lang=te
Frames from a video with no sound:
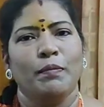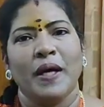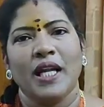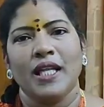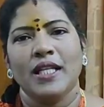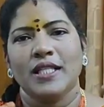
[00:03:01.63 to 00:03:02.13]

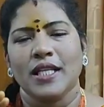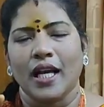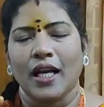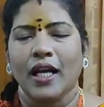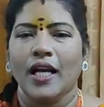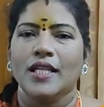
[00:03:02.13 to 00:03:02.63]
దీపారాధన
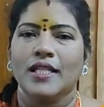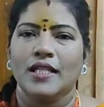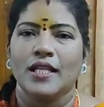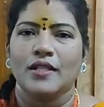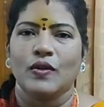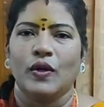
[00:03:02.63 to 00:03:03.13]
చక్కగా
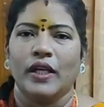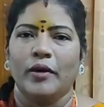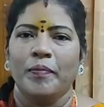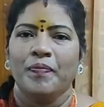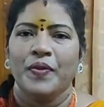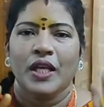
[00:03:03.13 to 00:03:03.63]
చేసేసుకోండి
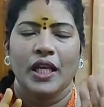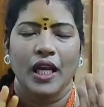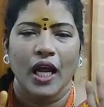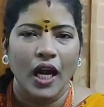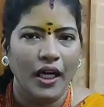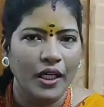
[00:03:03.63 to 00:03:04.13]

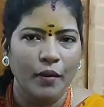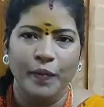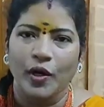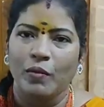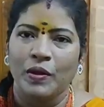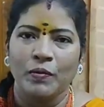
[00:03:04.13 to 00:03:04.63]
ఎలాంటి
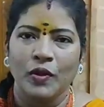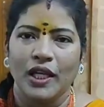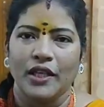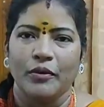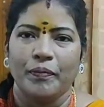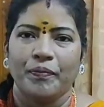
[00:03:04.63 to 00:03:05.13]
ప్రాబ్లము
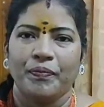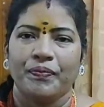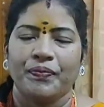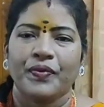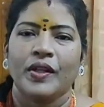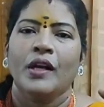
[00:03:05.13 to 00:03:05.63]
లేదు
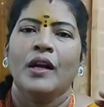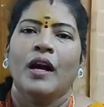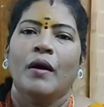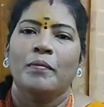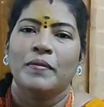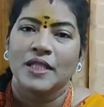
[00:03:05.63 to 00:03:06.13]

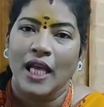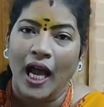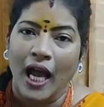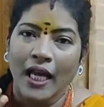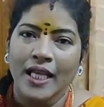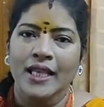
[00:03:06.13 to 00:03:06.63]

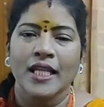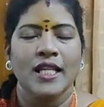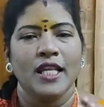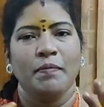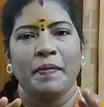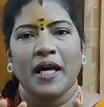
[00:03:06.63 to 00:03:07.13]
సాయంత్ర
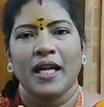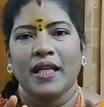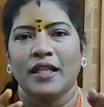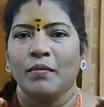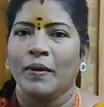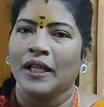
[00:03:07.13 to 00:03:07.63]

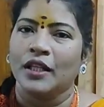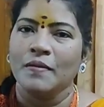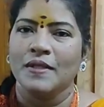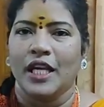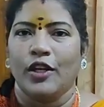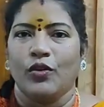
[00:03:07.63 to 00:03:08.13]
దీపారాధన
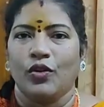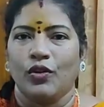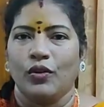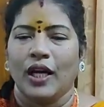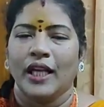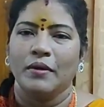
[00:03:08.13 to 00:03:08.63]
మాత్రం
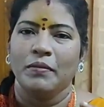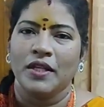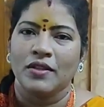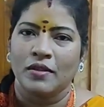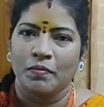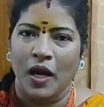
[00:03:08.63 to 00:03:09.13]
చేయకూడదు అది
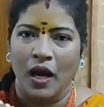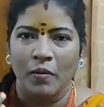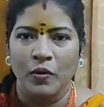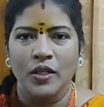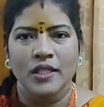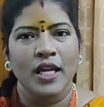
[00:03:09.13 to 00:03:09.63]
మీరు
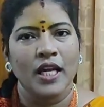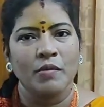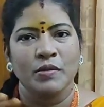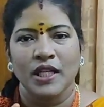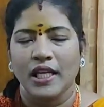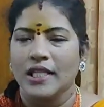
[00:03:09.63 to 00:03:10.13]
మామూలు
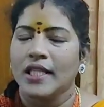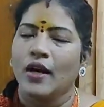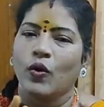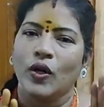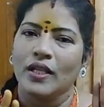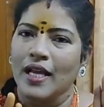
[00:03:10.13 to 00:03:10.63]
స్నానం చేసినా
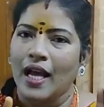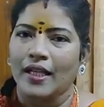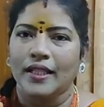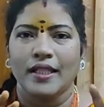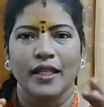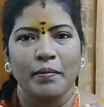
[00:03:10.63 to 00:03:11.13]
కూడా
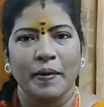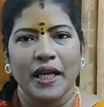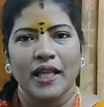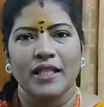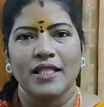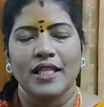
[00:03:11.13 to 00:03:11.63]
సాయంత్ర
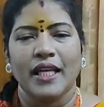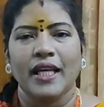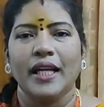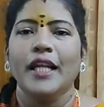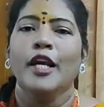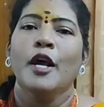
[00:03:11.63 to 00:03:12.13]
దీపారాధన
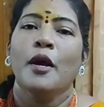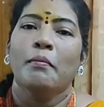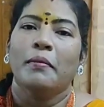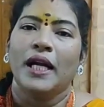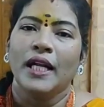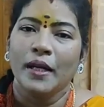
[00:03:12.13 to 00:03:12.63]
చేయకండి
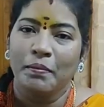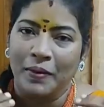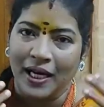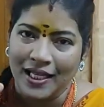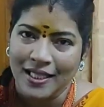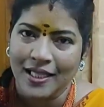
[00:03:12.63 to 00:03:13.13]
మళ్ళీ
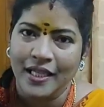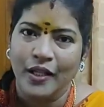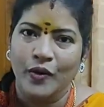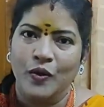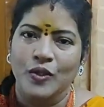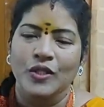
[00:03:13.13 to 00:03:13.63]

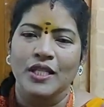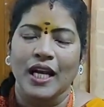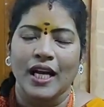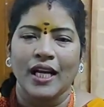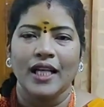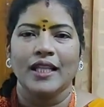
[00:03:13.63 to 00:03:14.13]
మరుసటి రోజు
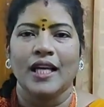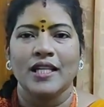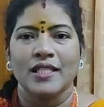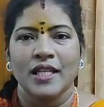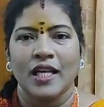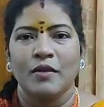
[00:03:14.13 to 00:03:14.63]
చక్కగా
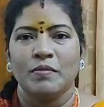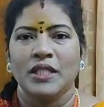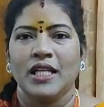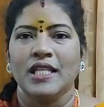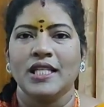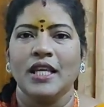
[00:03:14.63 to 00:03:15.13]
తలస్నానం
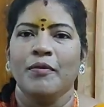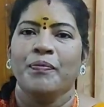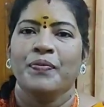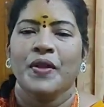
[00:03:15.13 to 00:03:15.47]
చేసి